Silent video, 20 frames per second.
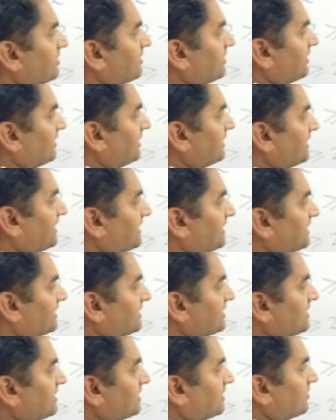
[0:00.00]
ग्रेटर देन
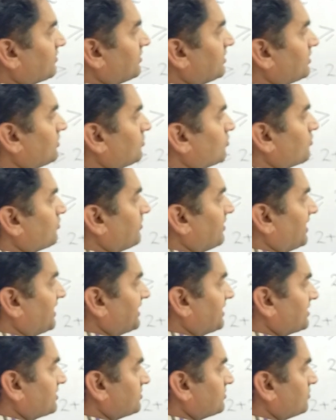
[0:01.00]
इक्वल टू
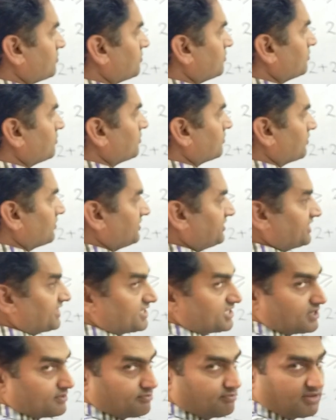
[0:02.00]
माइनस टू ये
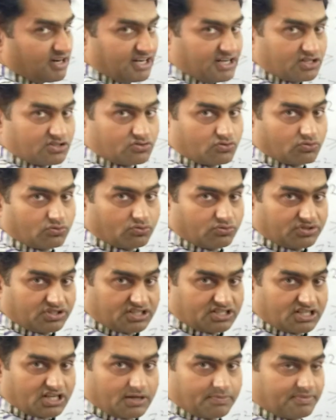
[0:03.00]
जब माइनस टू दूसरी
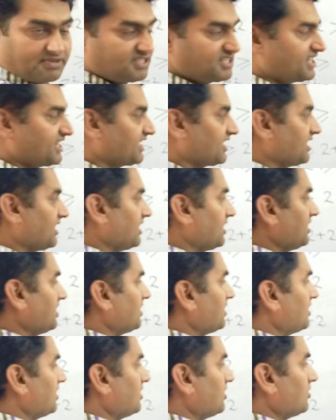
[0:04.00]
साइड पे जाएगा
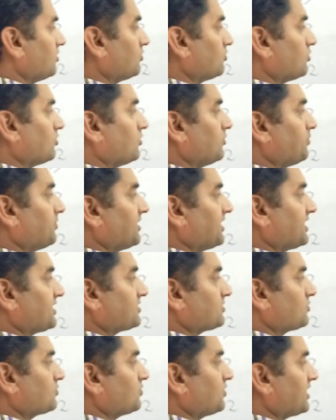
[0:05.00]
तो प्लस
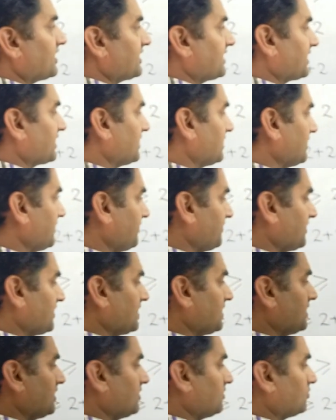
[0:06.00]
टू आ जाएगा
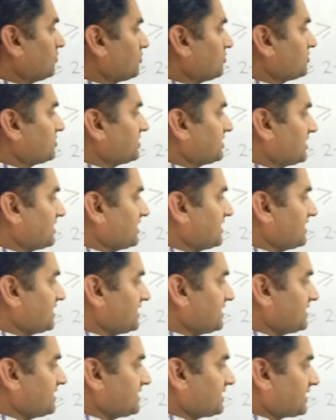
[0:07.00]
तो जी
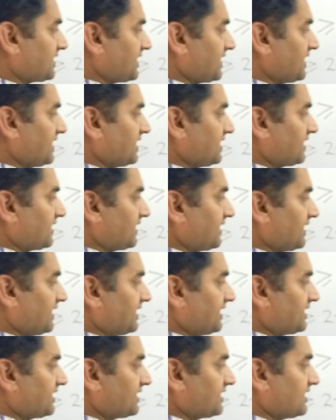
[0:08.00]
स्केयर ग्रेटर
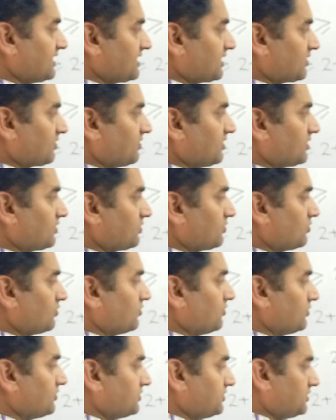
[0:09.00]
देन इक्वल टू
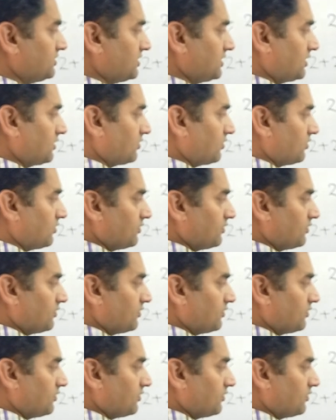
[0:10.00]
ज़ीरो